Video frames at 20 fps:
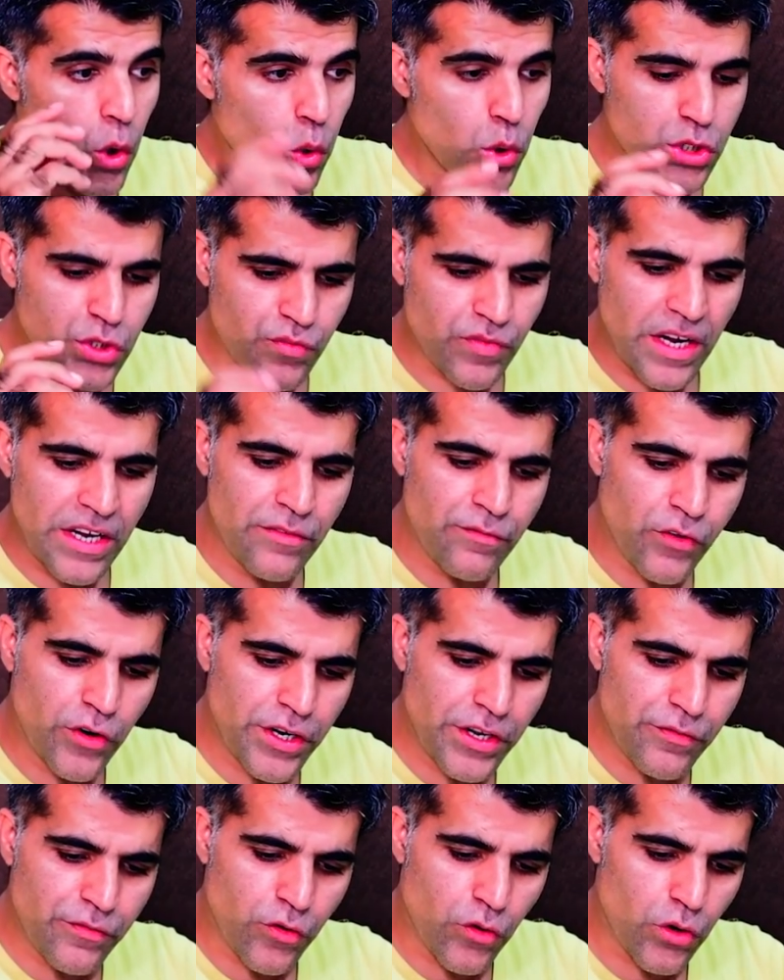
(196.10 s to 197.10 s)
उस
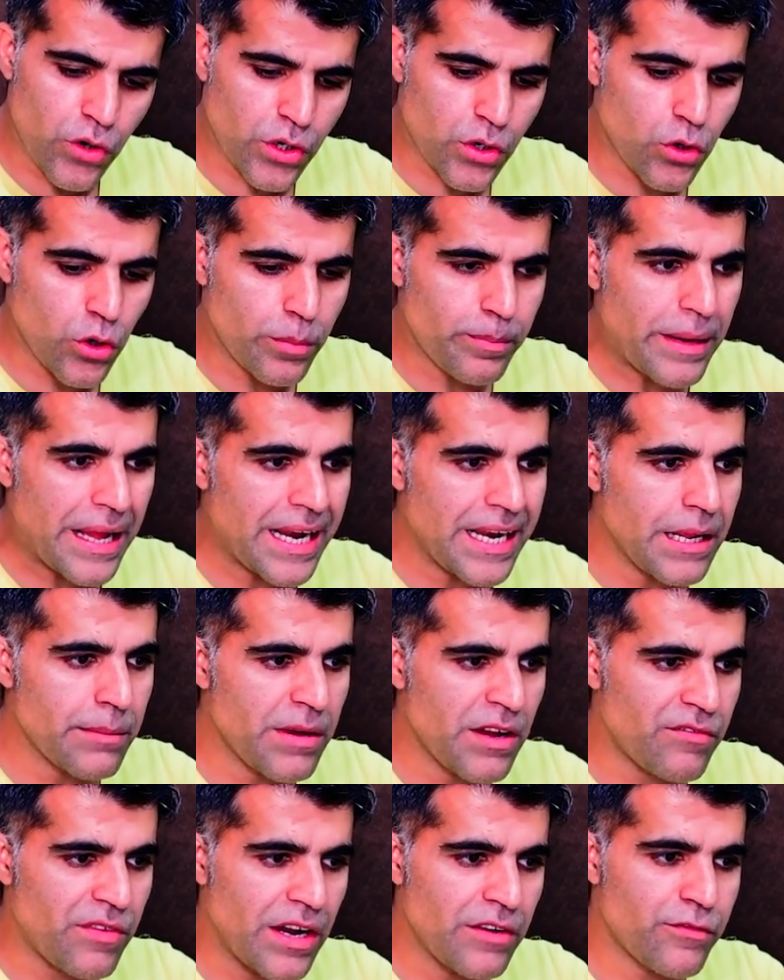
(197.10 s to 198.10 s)
144 को पहले
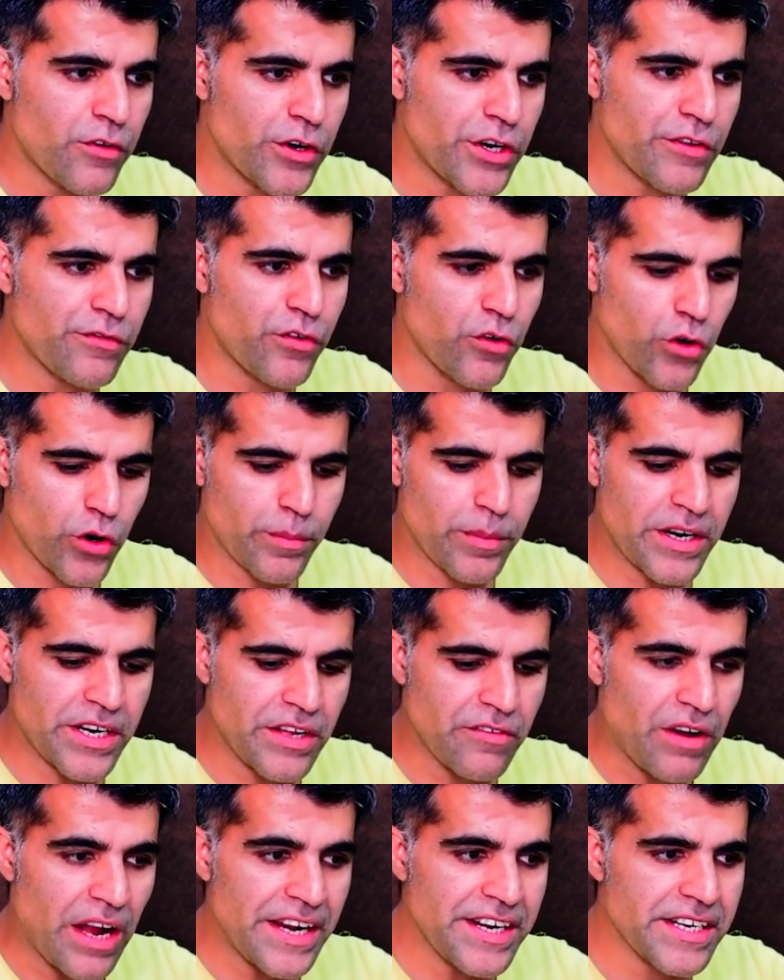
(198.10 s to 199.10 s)
मैं 144 पे
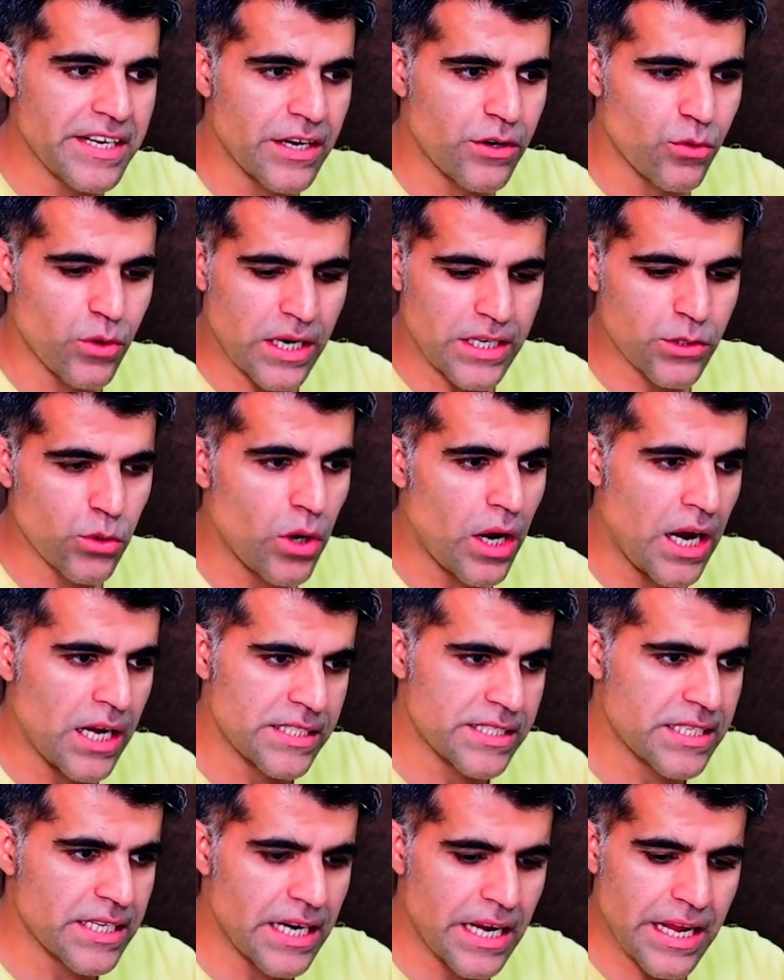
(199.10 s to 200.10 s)
डिवाइड करूंगा तो
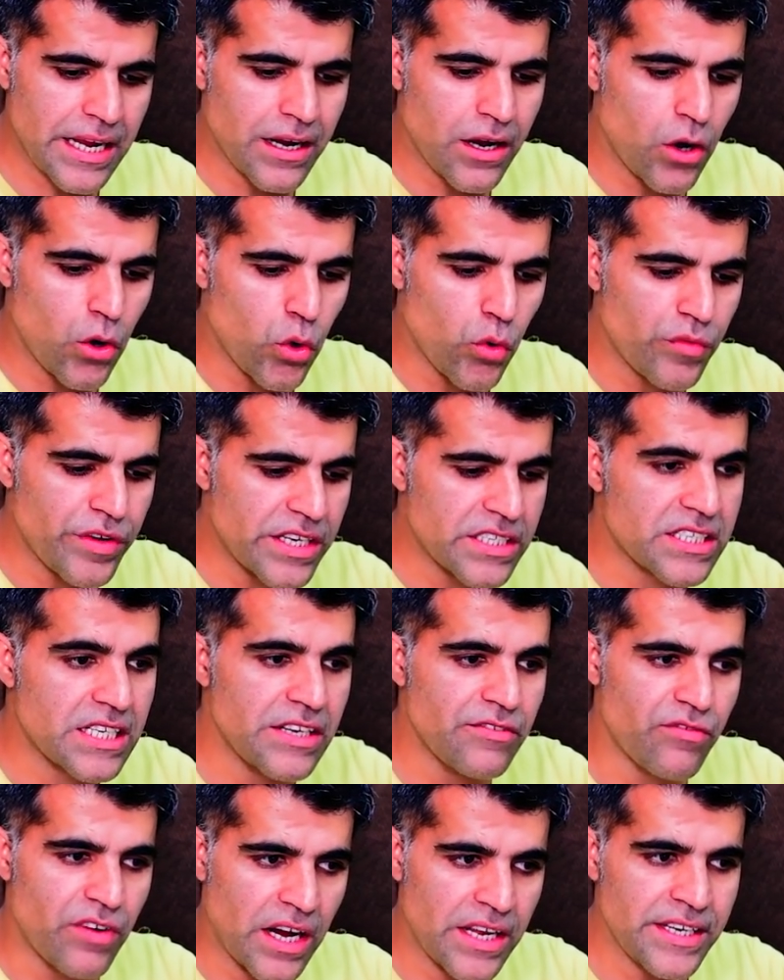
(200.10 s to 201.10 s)
आंसर आएगा
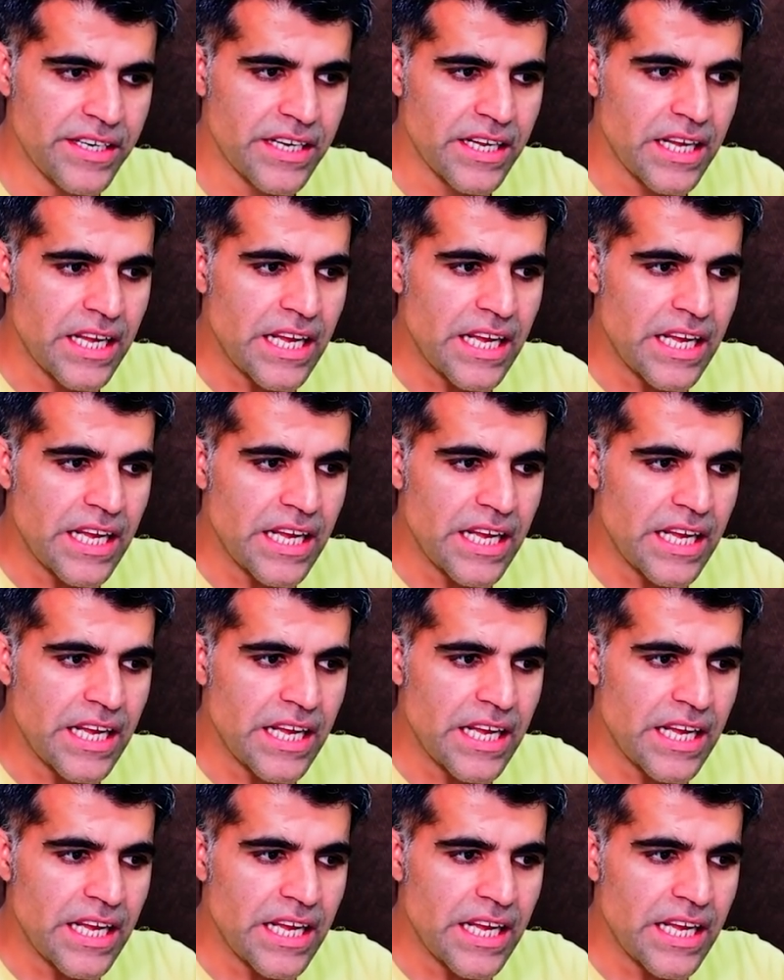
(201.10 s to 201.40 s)
ओबियसली वन